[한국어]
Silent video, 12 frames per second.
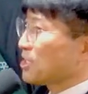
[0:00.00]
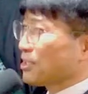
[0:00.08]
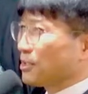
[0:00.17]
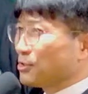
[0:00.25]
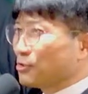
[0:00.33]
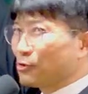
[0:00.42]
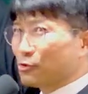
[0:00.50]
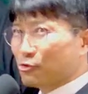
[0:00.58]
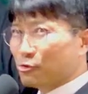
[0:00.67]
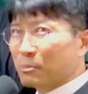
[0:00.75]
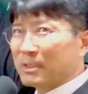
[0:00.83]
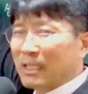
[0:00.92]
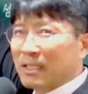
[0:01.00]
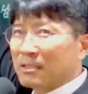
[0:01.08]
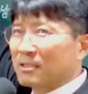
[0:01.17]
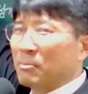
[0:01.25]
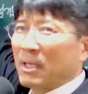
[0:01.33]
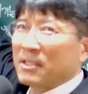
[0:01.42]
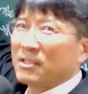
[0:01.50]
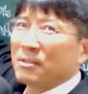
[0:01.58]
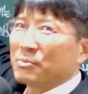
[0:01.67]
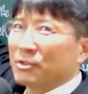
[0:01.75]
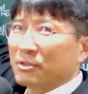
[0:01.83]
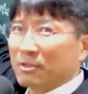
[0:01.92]
이 성령으로 충만하라는 것밖에
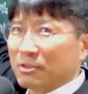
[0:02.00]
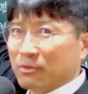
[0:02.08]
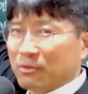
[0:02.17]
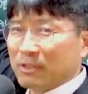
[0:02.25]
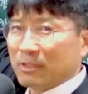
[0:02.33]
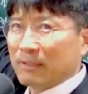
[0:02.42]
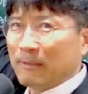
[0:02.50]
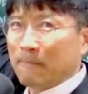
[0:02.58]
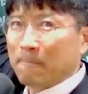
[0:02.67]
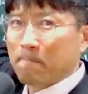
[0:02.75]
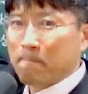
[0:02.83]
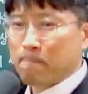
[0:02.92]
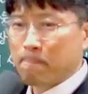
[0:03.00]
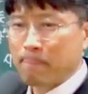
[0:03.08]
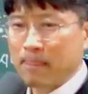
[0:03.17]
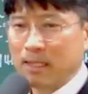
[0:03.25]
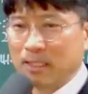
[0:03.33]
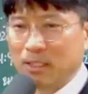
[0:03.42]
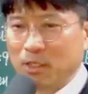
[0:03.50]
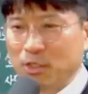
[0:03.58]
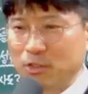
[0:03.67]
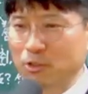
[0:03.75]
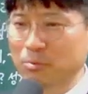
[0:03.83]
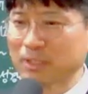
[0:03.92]
없어요. 그리스도님.
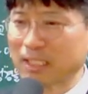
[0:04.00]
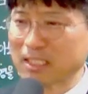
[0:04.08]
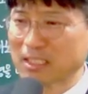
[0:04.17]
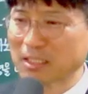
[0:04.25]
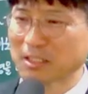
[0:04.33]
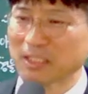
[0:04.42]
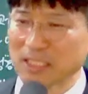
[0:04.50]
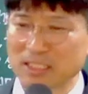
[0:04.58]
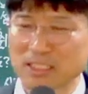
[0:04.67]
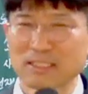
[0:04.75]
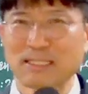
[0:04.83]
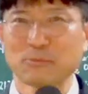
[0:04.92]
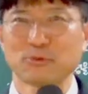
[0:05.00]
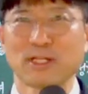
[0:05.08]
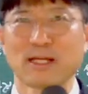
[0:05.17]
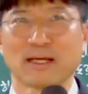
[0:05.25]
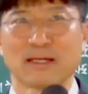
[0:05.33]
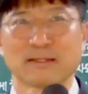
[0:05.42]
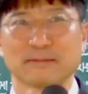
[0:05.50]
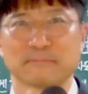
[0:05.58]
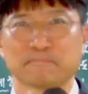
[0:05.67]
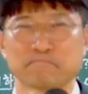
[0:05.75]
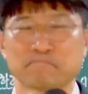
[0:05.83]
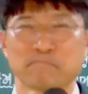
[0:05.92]
여러분 안에 성령이 계시기 때문에
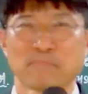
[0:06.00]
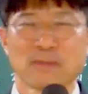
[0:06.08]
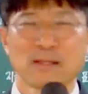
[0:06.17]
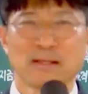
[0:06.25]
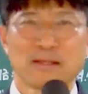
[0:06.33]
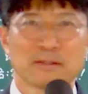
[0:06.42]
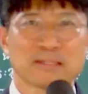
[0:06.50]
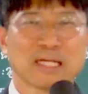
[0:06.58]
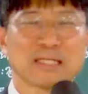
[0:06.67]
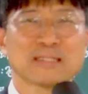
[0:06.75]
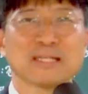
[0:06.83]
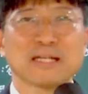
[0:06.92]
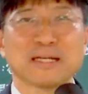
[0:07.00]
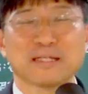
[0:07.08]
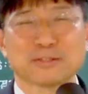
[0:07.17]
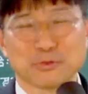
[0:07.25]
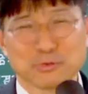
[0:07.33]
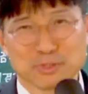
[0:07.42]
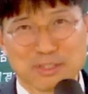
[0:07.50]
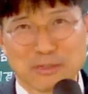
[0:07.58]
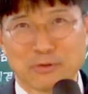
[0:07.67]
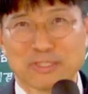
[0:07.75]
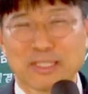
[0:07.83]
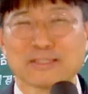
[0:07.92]
다른 게
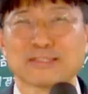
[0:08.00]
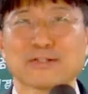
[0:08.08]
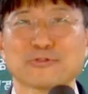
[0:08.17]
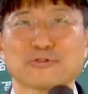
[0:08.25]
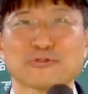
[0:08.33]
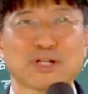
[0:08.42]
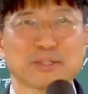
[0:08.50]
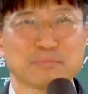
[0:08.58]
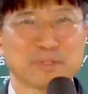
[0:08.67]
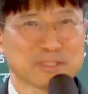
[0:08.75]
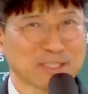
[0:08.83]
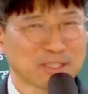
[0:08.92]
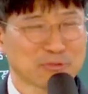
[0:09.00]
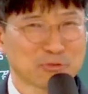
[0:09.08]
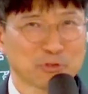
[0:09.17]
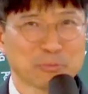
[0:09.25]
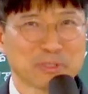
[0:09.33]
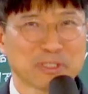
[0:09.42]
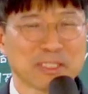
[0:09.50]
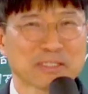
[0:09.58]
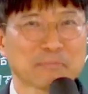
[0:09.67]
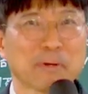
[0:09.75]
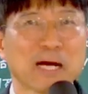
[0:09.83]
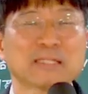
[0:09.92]
들어오잖아요. 다른 생수와 비슷한 게 들어오면
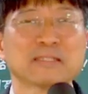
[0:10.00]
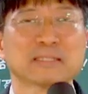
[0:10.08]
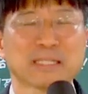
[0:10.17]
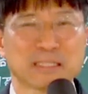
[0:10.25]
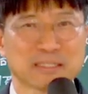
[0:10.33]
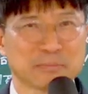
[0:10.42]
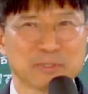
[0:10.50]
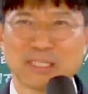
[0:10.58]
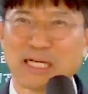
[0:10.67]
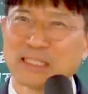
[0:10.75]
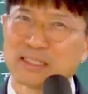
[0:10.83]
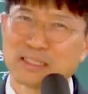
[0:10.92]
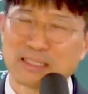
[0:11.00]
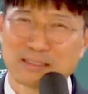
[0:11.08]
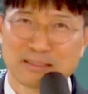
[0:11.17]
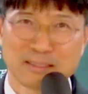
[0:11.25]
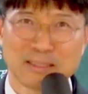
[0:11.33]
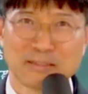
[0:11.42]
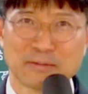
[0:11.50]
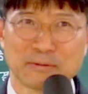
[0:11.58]
그래서 반응을 하는 겁니다. 이거 아닌 것 같은데